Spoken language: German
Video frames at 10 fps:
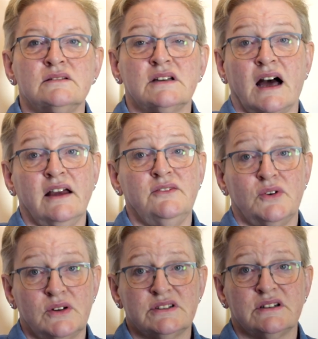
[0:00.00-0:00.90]
Drei
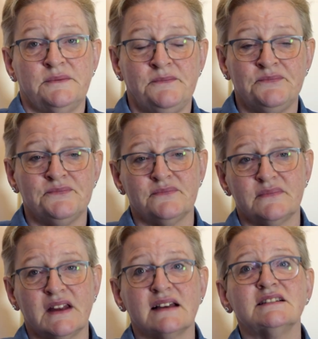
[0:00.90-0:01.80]
Wörter,
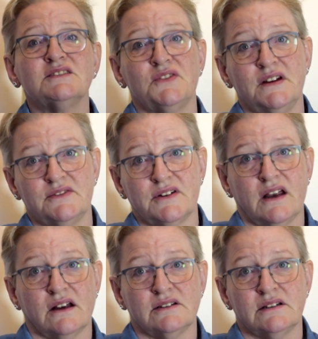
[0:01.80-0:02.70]
das ist viel
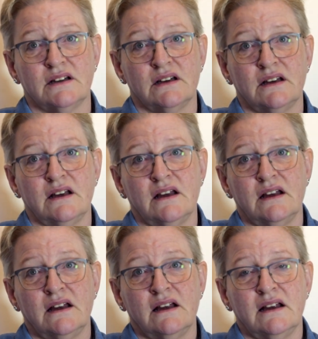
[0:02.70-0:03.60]
verlangt.
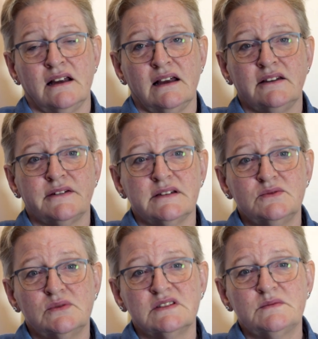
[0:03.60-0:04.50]
Ich
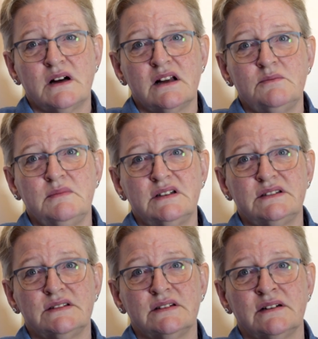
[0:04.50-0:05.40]
versuche es mal
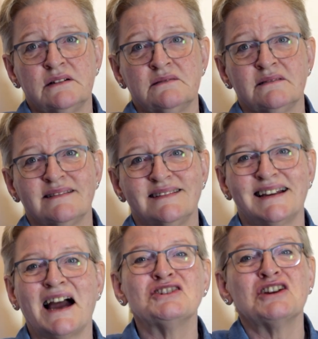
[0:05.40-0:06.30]
mit
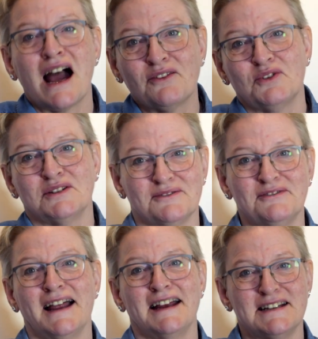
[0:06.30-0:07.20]
drei Schlagwörtern,
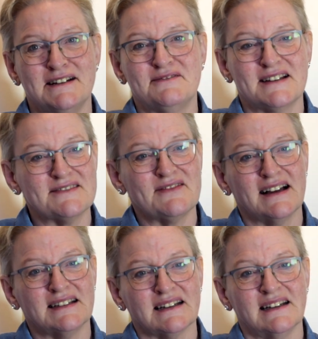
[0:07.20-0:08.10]
vielleicht hilft das
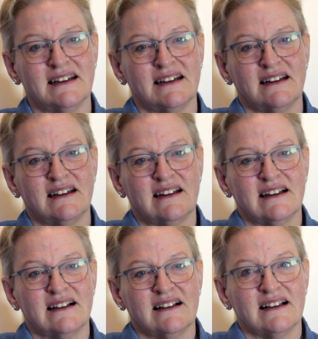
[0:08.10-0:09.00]
weiter.
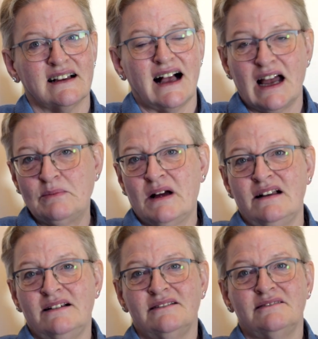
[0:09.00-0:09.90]

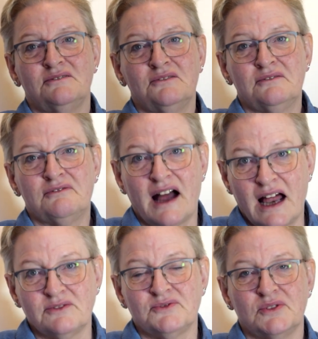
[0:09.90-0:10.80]
Einmal
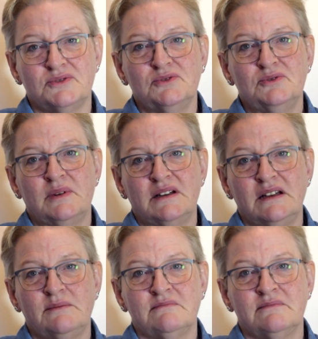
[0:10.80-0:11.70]
Verantwortung
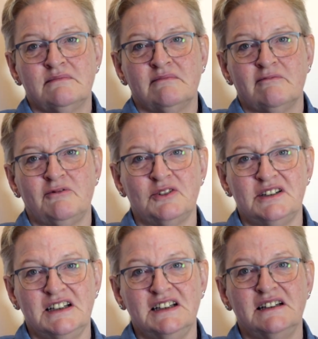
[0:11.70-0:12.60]
übernehmen für
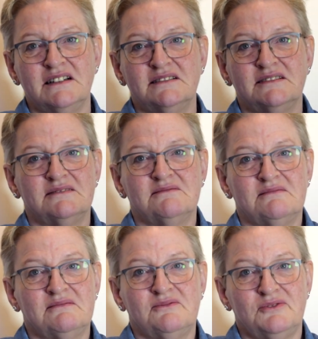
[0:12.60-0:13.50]
die,
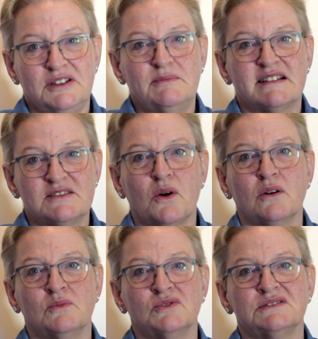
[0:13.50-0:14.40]
für die man
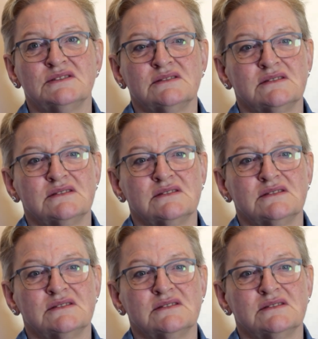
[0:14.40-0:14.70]
sorgen muss.